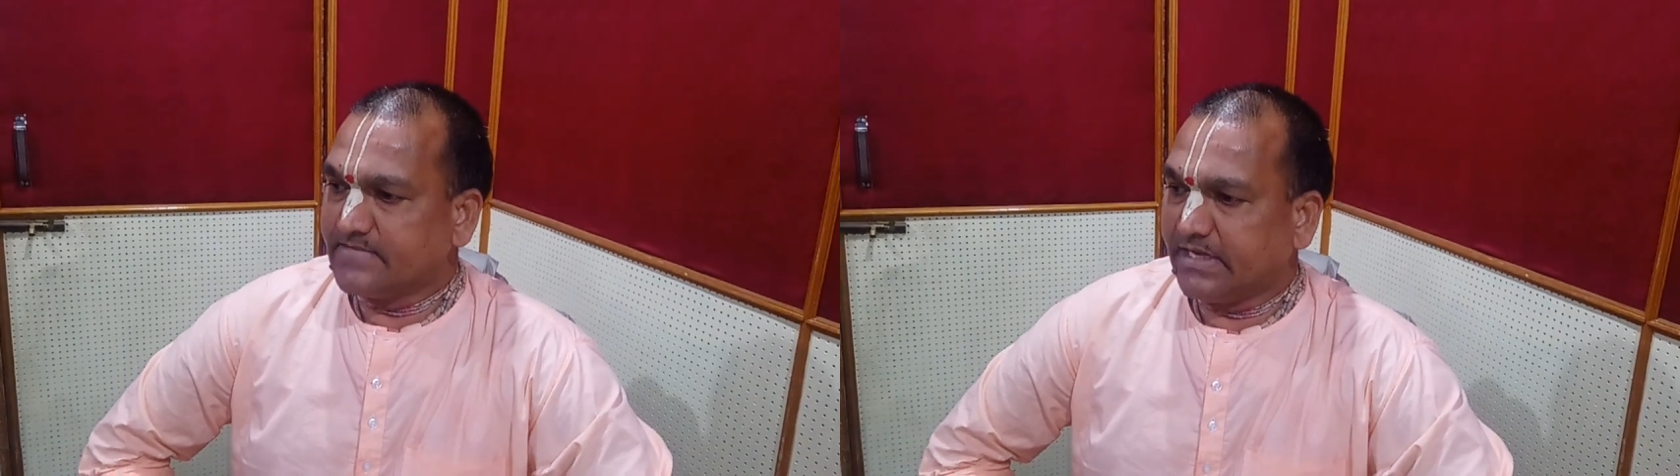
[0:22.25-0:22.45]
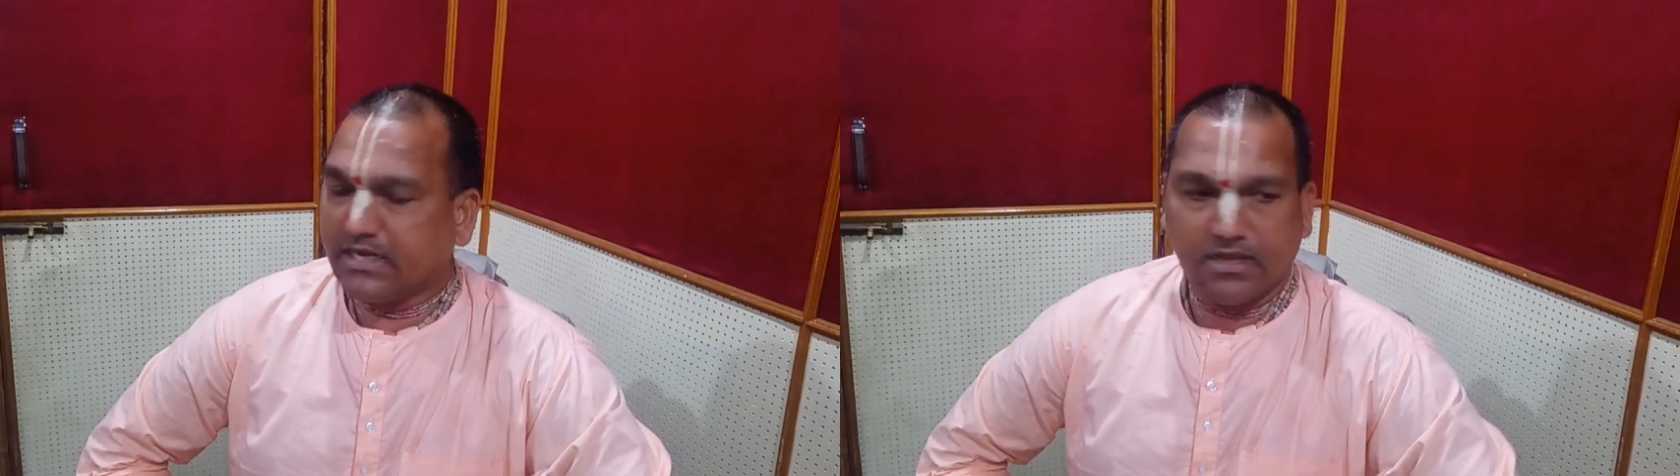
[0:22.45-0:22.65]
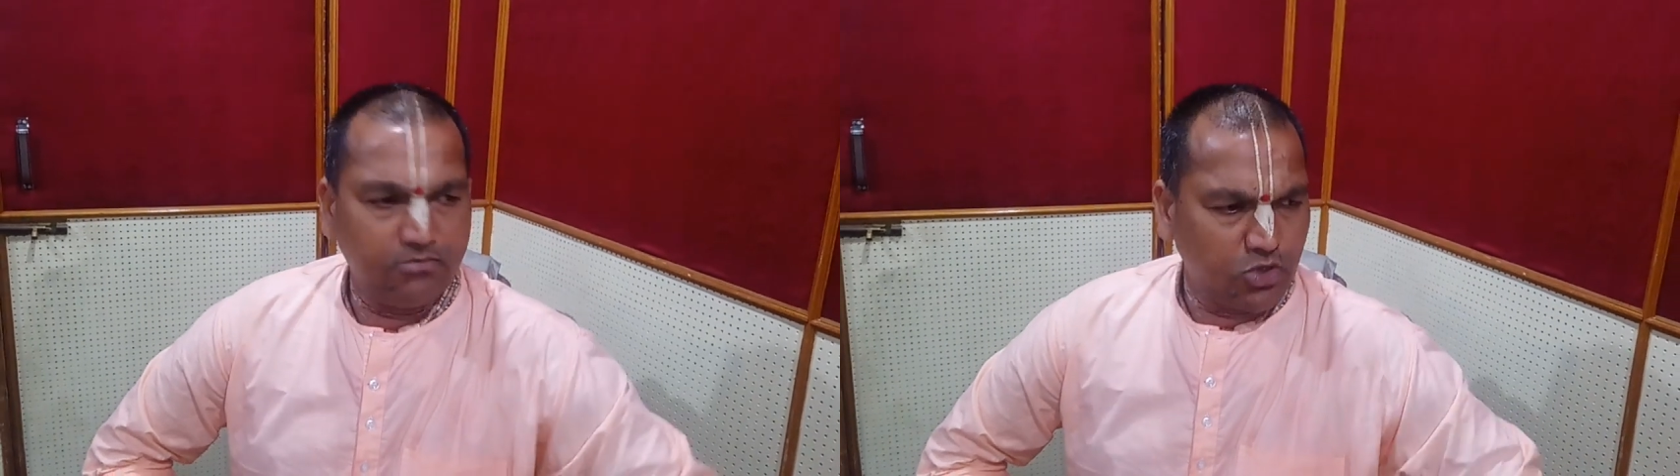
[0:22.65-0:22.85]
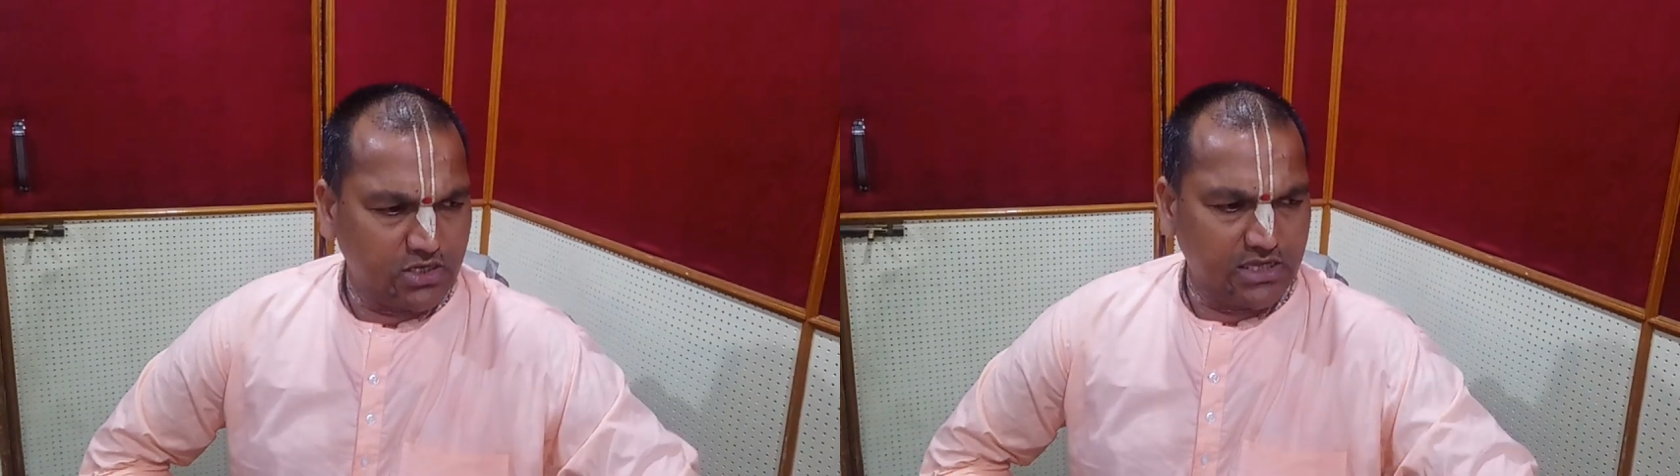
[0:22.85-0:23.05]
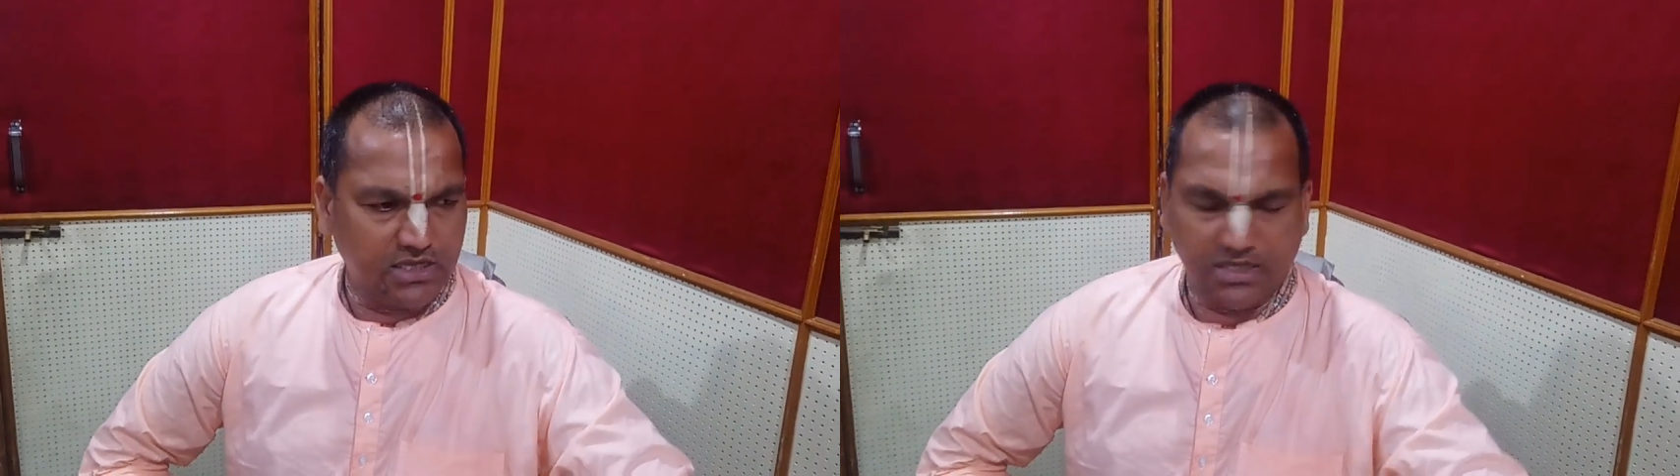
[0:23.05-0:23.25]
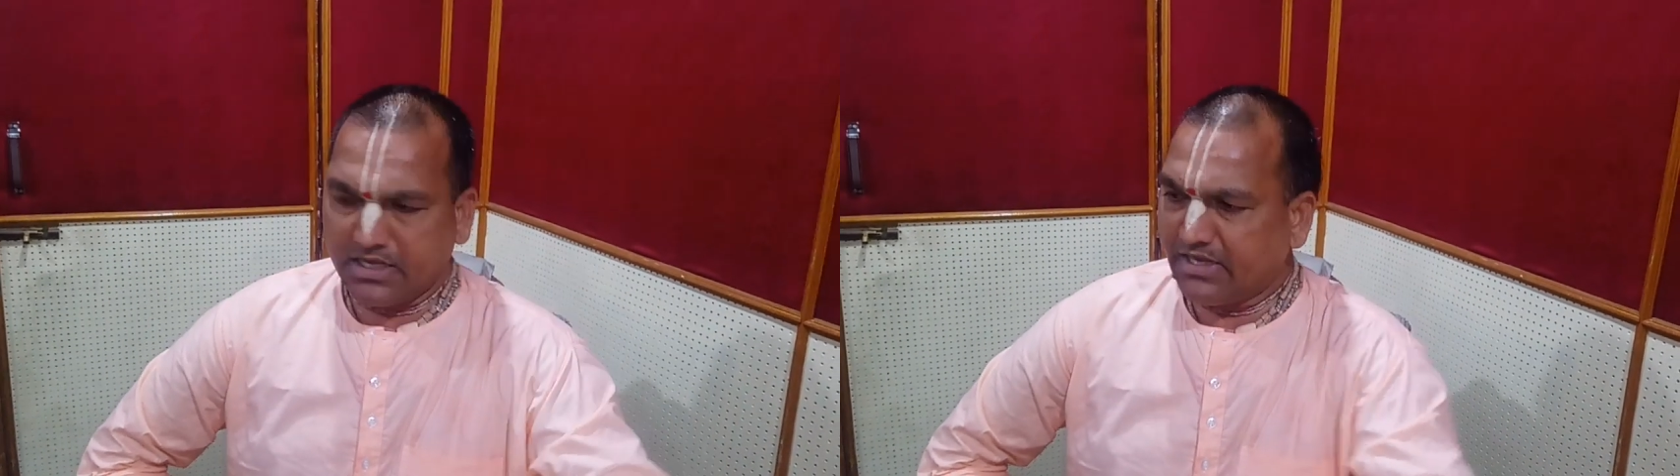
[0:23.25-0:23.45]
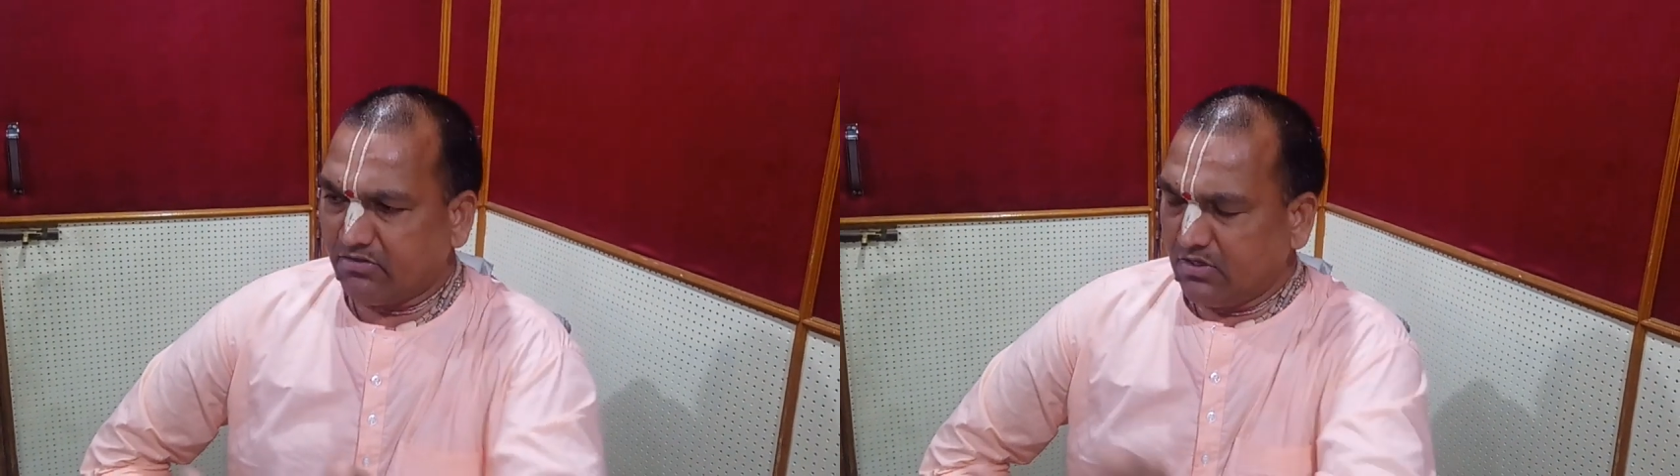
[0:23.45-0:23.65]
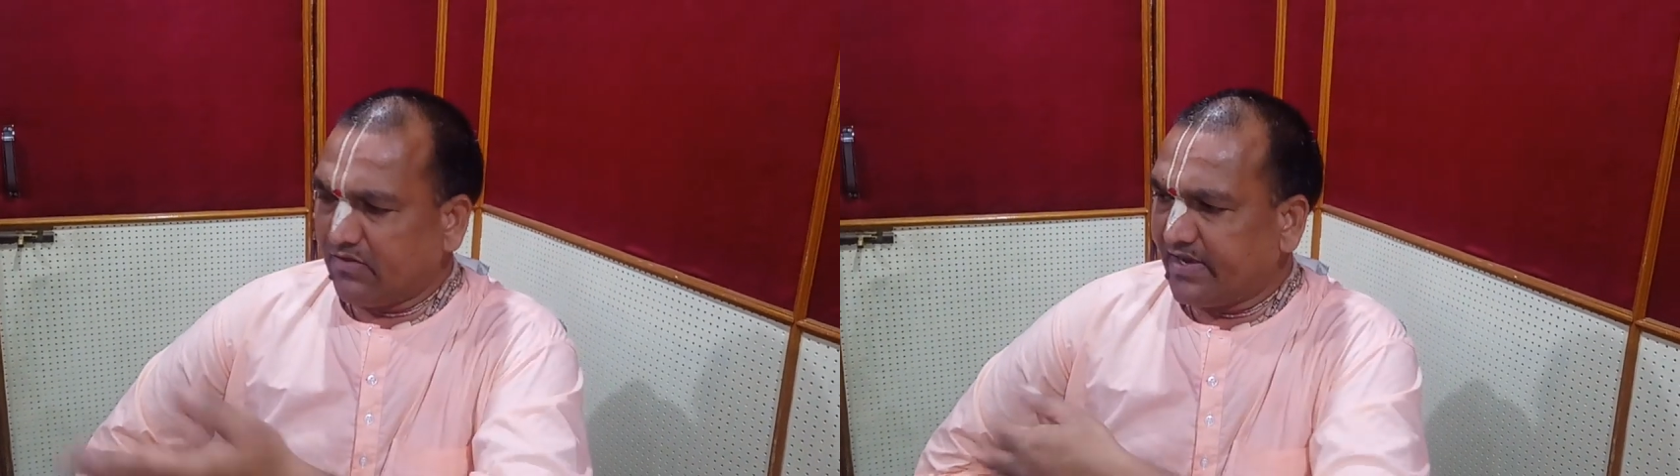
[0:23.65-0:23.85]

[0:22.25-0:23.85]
ఇక్కడ మొన్న ఎవరినో